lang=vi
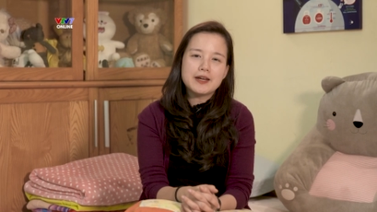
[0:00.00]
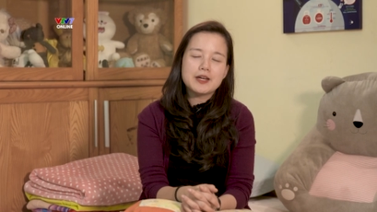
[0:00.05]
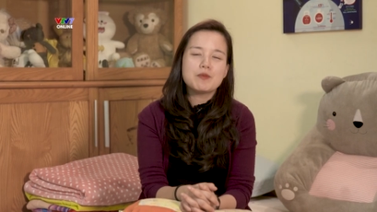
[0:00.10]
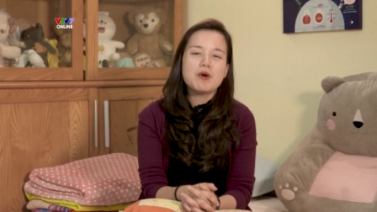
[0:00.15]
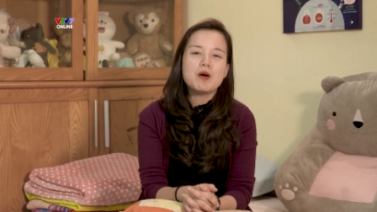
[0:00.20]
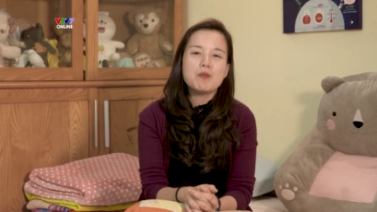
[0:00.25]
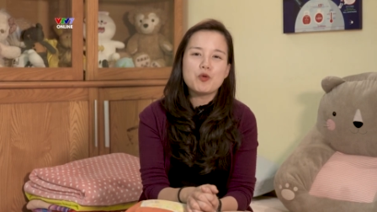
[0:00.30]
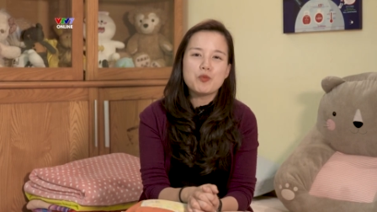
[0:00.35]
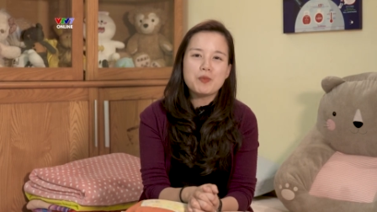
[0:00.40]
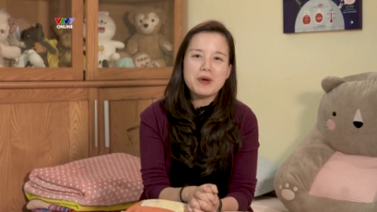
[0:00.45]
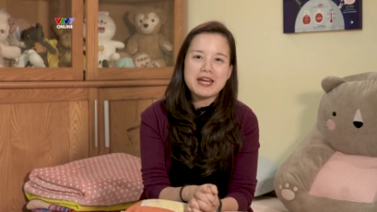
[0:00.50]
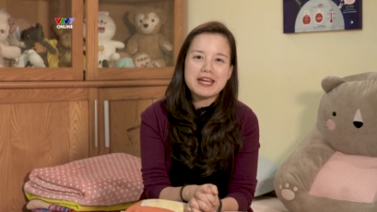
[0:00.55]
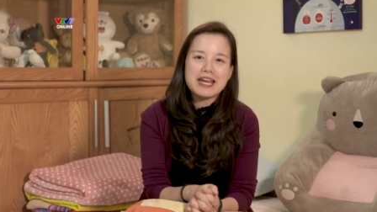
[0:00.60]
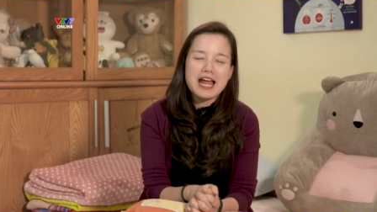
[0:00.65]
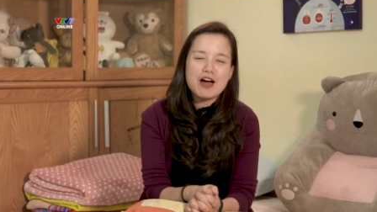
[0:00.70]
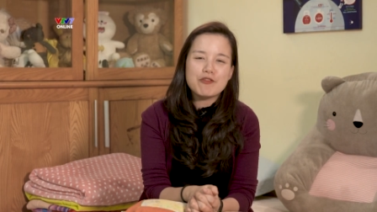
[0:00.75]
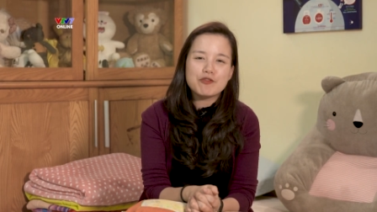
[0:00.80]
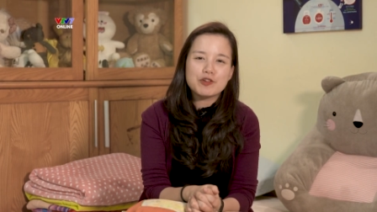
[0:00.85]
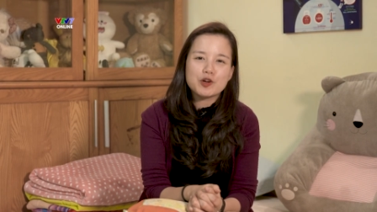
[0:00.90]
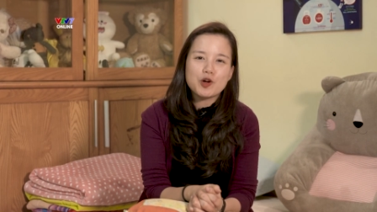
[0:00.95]
nếu mà bố mẹ
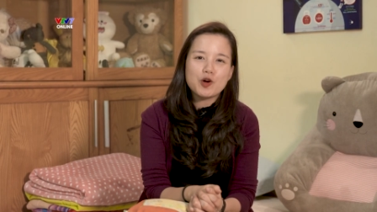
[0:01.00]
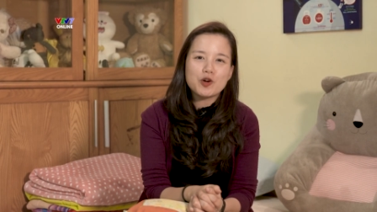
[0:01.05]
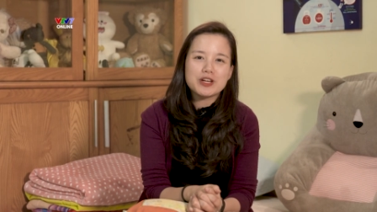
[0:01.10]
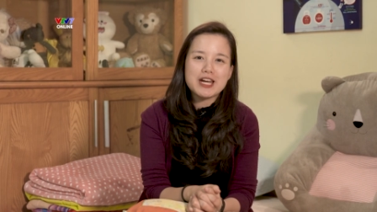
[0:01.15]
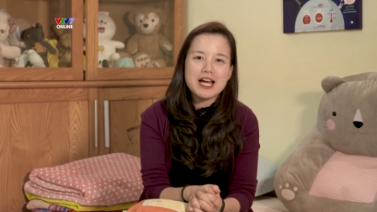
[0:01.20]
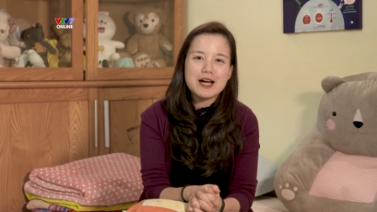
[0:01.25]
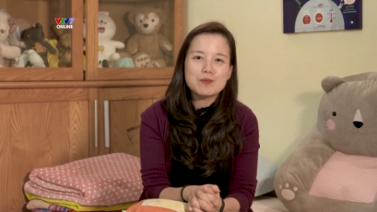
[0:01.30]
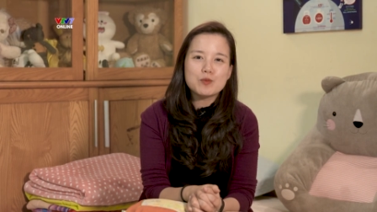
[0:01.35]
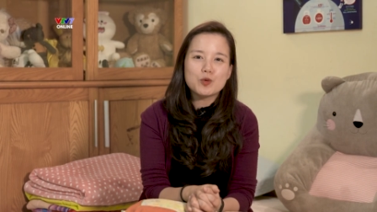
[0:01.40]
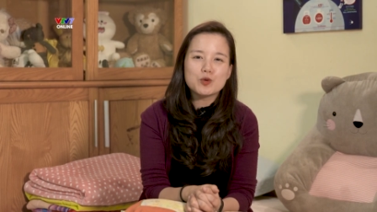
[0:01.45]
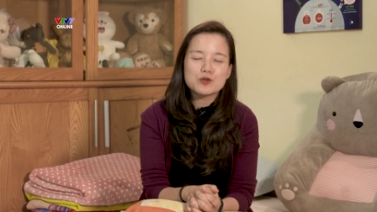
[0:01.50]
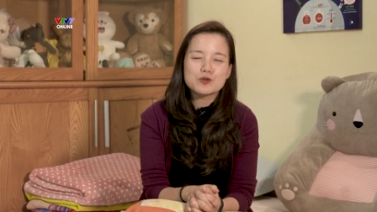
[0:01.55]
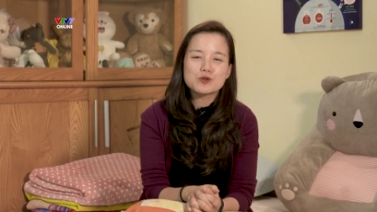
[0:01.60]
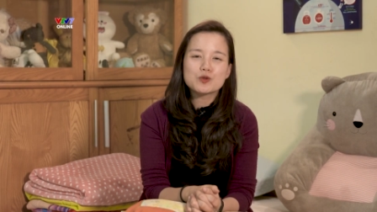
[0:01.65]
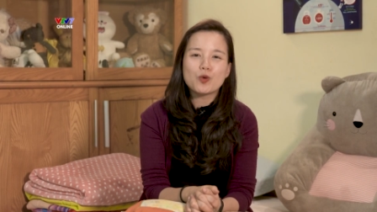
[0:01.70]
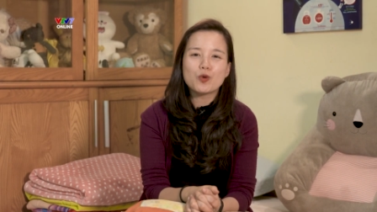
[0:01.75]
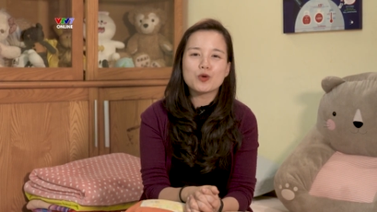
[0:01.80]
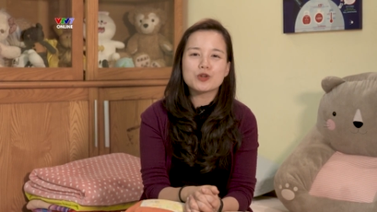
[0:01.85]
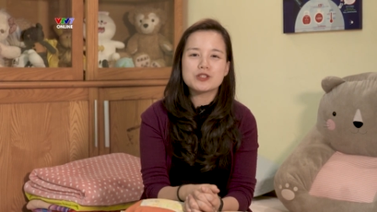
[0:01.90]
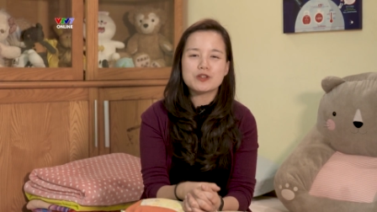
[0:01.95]
nào vẫn còn đang bối
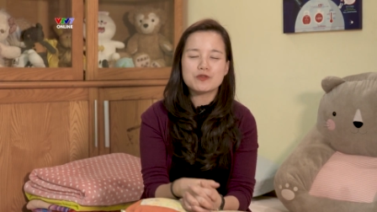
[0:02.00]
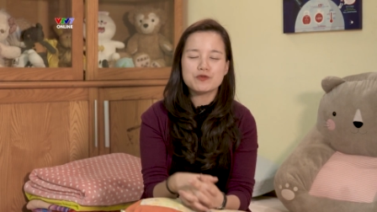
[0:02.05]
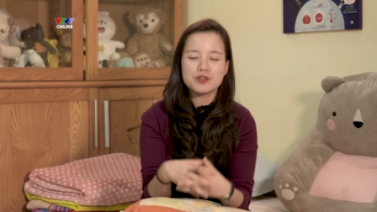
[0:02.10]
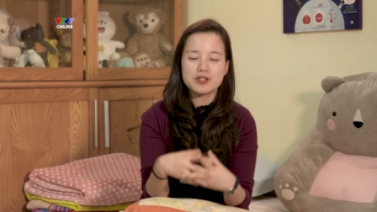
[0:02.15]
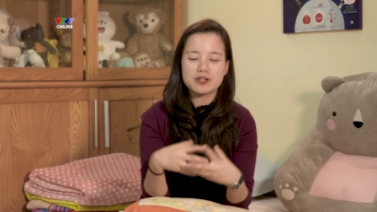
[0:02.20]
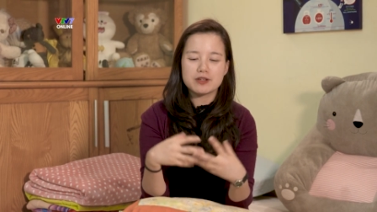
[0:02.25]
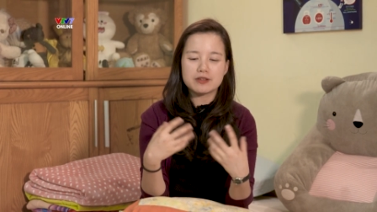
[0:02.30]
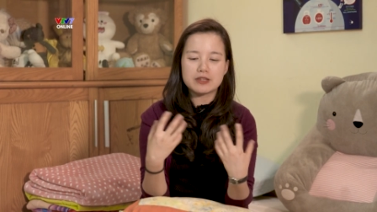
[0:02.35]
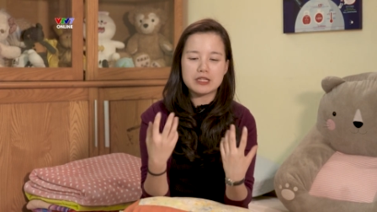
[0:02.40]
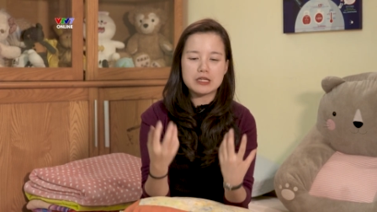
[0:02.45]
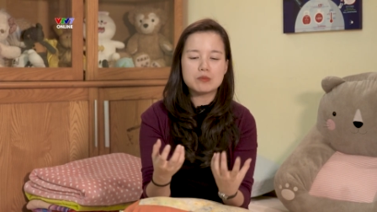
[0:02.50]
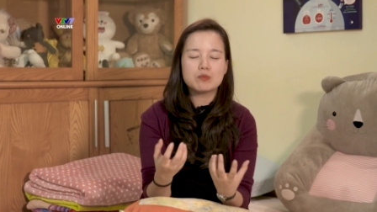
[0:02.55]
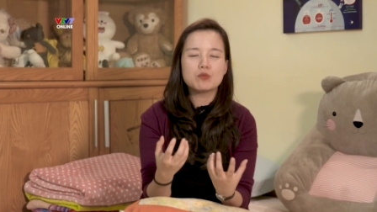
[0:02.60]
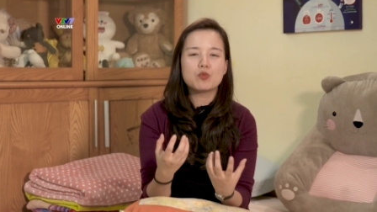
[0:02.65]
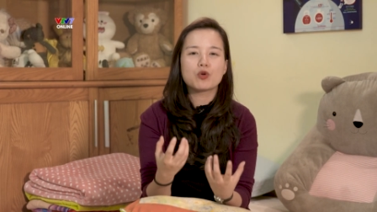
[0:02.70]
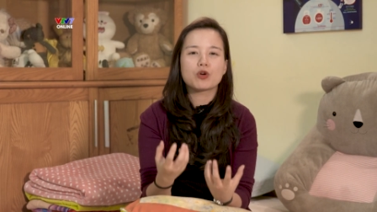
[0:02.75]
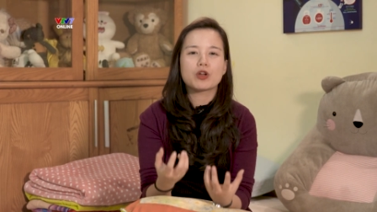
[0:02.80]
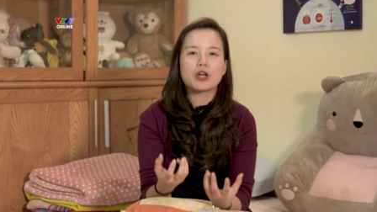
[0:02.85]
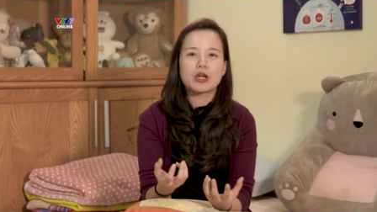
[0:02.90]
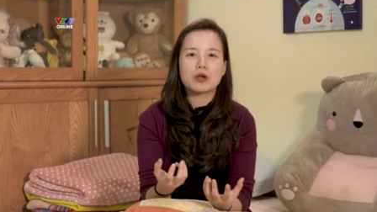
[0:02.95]
rối trong việc tìm
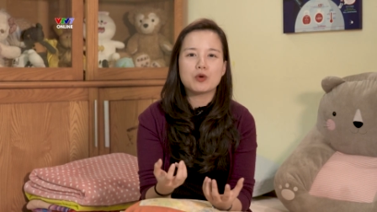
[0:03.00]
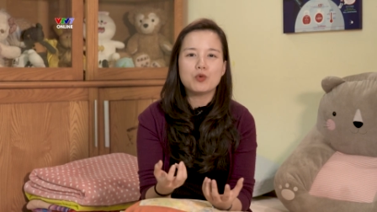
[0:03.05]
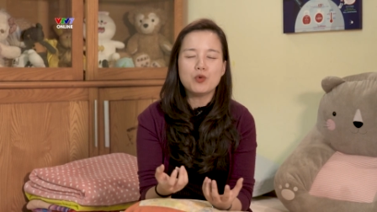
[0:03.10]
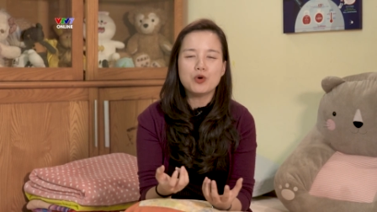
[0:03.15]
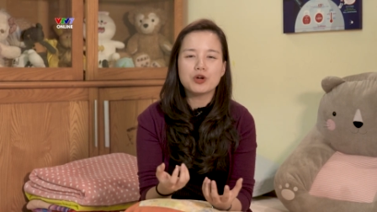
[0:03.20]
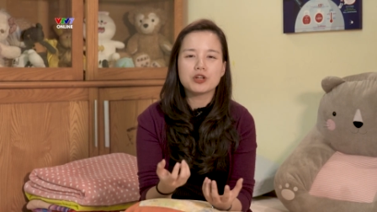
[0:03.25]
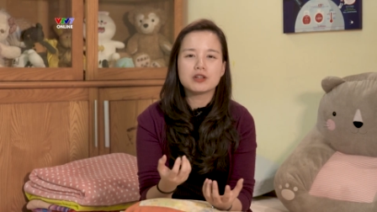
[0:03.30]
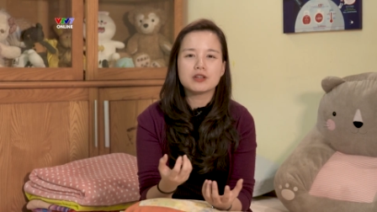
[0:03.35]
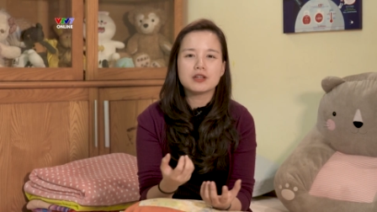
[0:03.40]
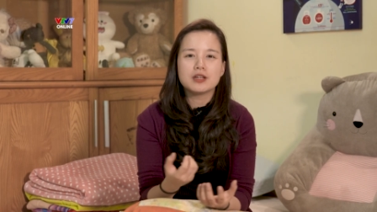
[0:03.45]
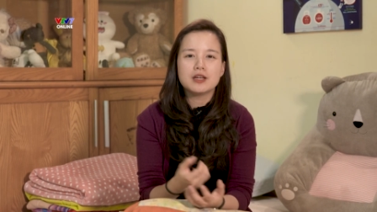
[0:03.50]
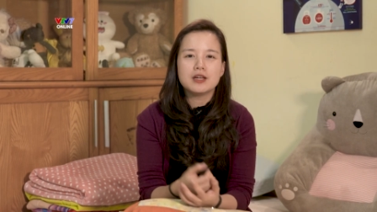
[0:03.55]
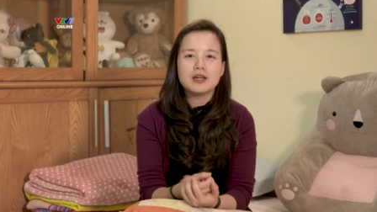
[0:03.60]
một cái nguồn